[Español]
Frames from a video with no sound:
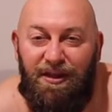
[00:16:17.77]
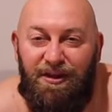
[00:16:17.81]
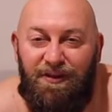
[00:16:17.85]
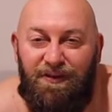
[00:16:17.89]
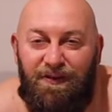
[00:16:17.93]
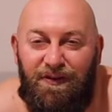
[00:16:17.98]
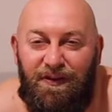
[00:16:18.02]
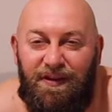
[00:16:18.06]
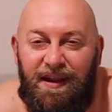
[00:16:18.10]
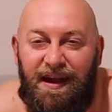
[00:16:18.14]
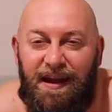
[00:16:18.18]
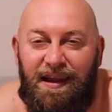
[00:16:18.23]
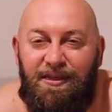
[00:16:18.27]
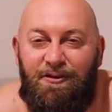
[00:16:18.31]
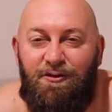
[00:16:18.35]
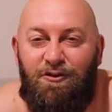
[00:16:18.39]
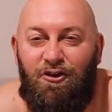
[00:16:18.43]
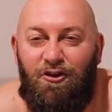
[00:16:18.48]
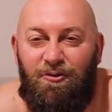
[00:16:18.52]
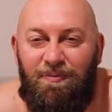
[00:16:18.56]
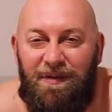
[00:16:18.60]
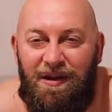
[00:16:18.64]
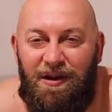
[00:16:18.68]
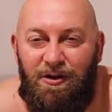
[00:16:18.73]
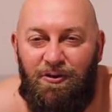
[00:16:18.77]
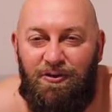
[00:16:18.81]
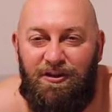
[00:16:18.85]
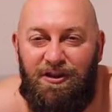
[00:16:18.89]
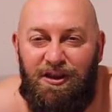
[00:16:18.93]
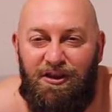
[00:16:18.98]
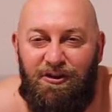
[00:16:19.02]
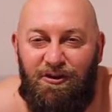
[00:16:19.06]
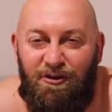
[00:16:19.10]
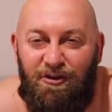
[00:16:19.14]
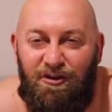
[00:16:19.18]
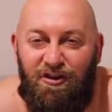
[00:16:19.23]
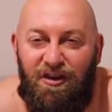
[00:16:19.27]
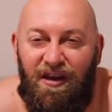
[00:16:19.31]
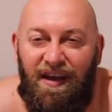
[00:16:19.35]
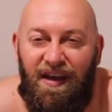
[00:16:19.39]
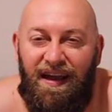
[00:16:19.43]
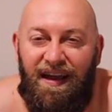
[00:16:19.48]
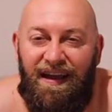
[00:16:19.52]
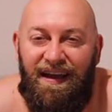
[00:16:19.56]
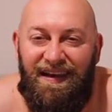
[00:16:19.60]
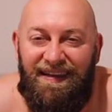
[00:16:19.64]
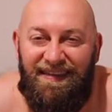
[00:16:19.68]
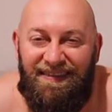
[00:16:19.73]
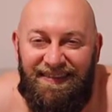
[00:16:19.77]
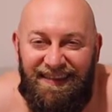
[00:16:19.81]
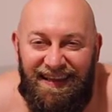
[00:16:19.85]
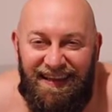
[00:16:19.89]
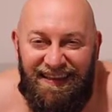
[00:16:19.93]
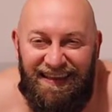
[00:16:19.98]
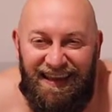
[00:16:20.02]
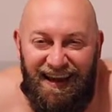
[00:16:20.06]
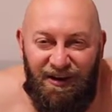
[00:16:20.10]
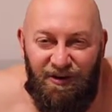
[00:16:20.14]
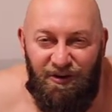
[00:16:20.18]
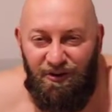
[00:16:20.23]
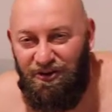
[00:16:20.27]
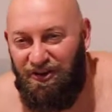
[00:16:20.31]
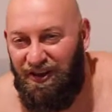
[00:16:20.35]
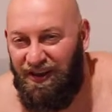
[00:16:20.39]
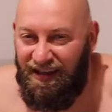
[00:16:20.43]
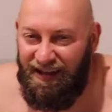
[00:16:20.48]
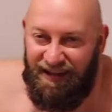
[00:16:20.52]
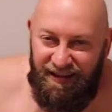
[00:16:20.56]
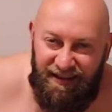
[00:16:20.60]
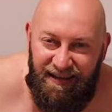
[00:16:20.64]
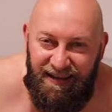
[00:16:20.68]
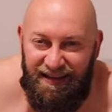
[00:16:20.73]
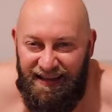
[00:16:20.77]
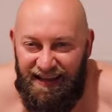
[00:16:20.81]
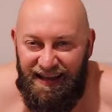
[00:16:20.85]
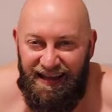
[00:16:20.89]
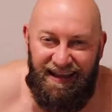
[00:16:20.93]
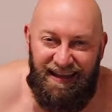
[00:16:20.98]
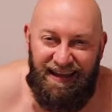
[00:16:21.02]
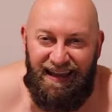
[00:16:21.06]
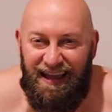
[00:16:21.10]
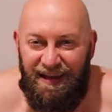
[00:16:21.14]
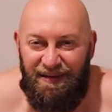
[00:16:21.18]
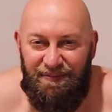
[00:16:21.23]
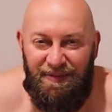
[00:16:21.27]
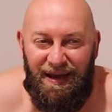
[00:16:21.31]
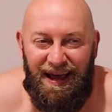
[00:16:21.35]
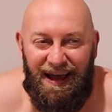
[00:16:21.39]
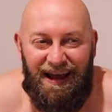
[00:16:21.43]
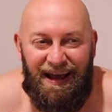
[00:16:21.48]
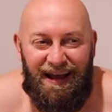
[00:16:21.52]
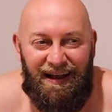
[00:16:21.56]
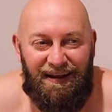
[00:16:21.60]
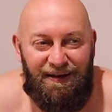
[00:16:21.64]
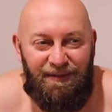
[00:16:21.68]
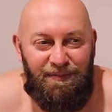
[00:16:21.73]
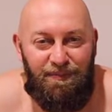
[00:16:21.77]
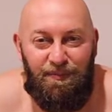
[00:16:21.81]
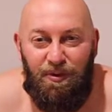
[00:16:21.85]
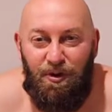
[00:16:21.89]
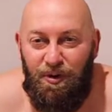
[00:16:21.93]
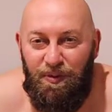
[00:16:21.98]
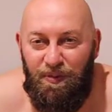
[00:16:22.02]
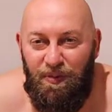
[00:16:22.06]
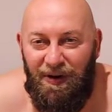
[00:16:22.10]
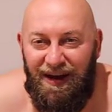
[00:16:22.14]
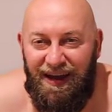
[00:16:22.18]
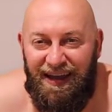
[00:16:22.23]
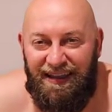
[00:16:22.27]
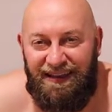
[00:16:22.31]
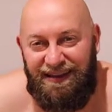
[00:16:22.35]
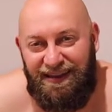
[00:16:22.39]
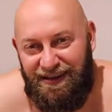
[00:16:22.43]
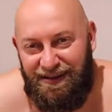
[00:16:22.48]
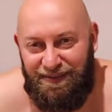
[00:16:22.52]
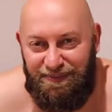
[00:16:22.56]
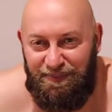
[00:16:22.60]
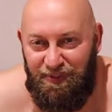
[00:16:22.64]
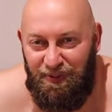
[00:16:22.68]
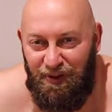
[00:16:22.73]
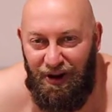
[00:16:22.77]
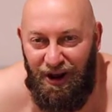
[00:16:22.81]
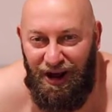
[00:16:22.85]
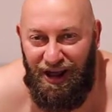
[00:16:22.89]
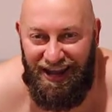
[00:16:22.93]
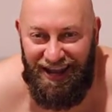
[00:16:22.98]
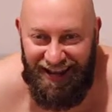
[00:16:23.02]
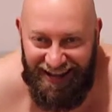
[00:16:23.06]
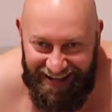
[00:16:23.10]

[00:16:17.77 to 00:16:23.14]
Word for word: a disfrutar de unos minutitos del jacuzzi que me hagan burbujitas por,